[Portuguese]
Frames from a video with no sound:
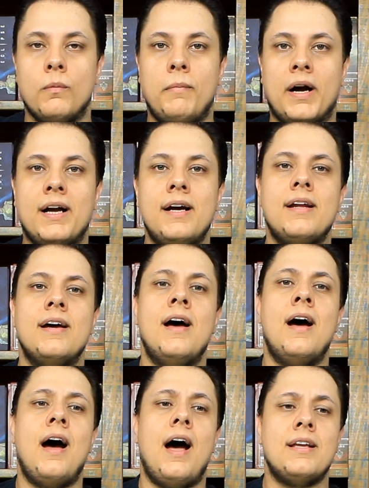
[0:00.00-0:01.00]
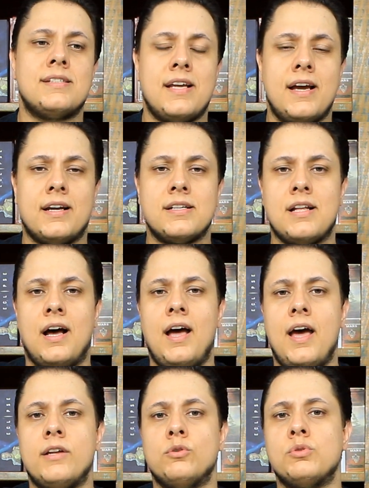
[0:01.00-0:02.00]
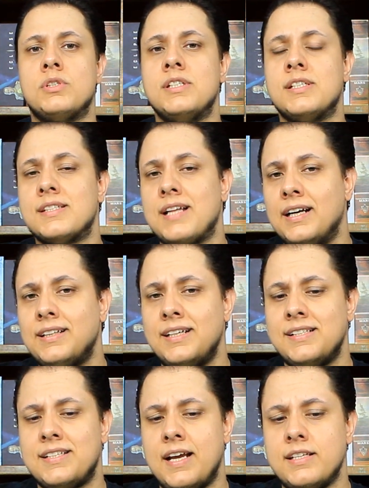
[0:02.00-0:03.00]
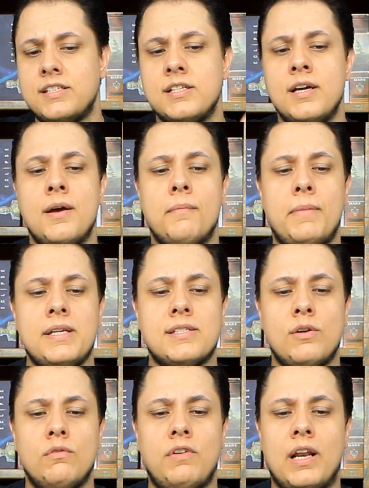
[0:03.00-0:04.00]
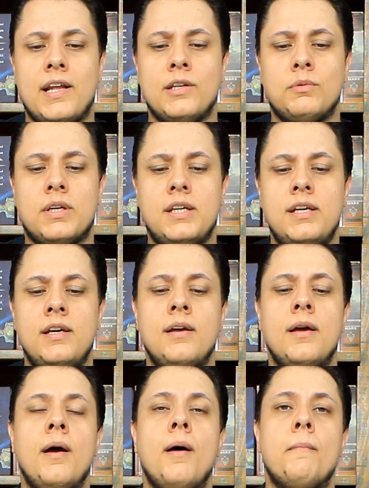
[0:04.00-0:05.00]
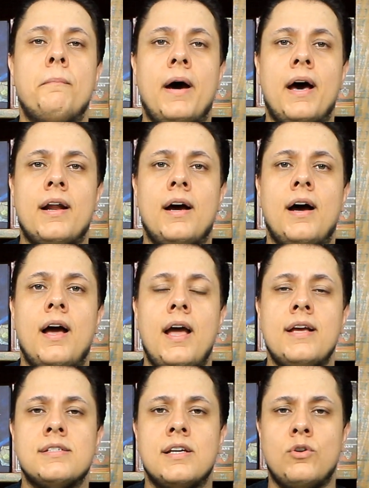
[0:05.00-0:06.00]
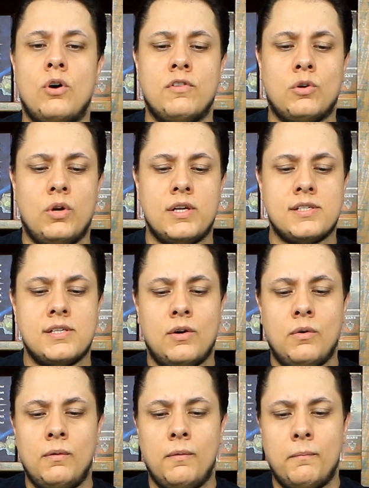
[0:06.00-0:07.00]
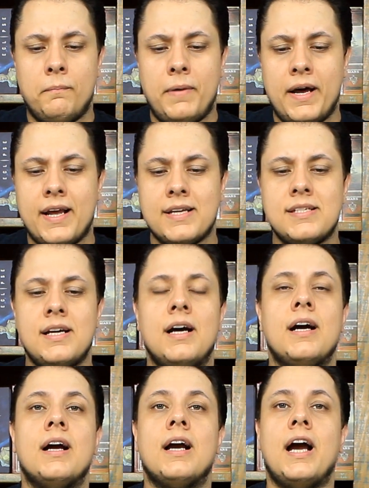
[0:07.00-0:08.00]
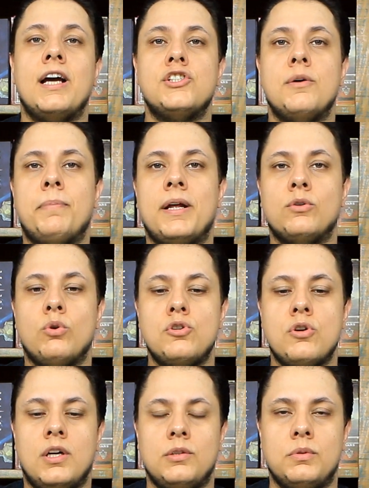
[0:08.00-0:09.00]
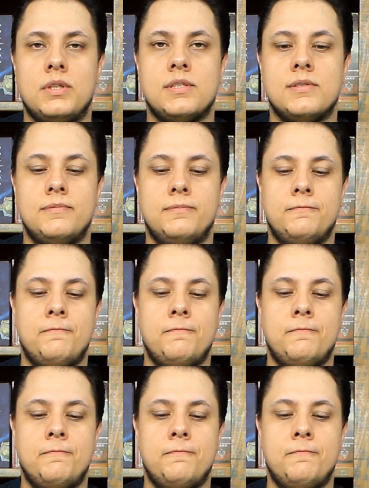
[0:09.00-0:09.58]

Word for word: Bacana? As regras lá eram dos Starter Set, mas estão valendo aqui para essa nova coleção, para essa caixa para dois jogadores.